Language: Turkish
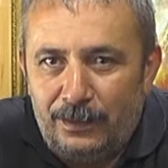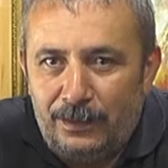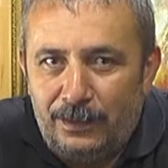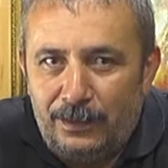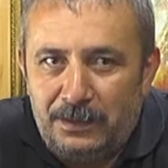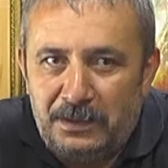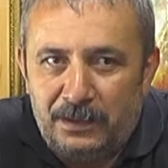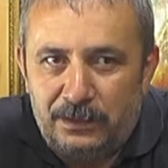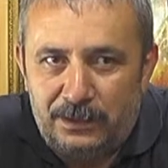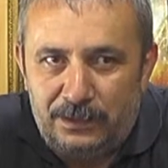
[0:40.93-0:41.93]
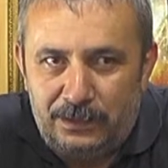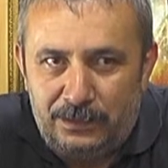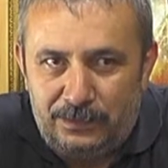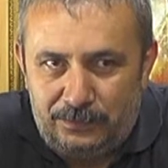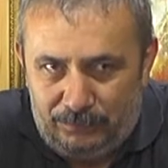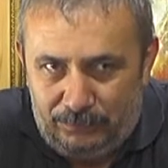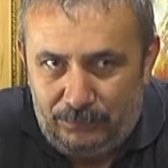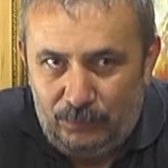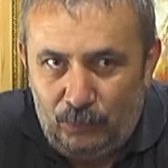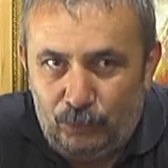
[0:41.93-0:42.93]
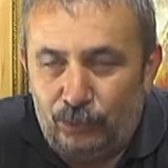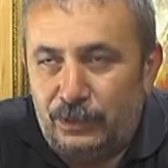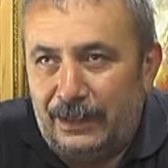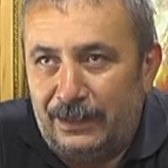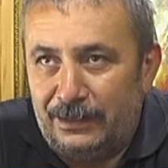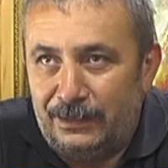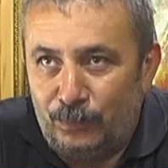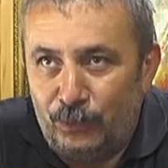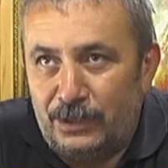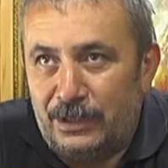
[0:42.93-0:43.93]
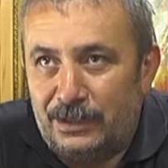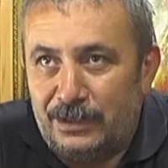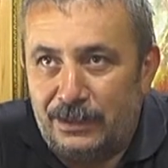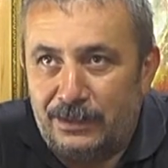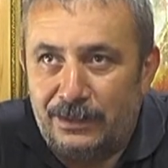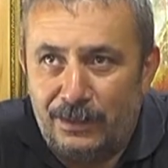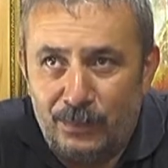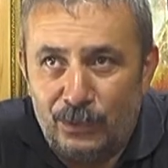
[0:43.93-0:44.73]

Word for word: Ee, yaklaşık 30 senedir bu işin içerisindeyim.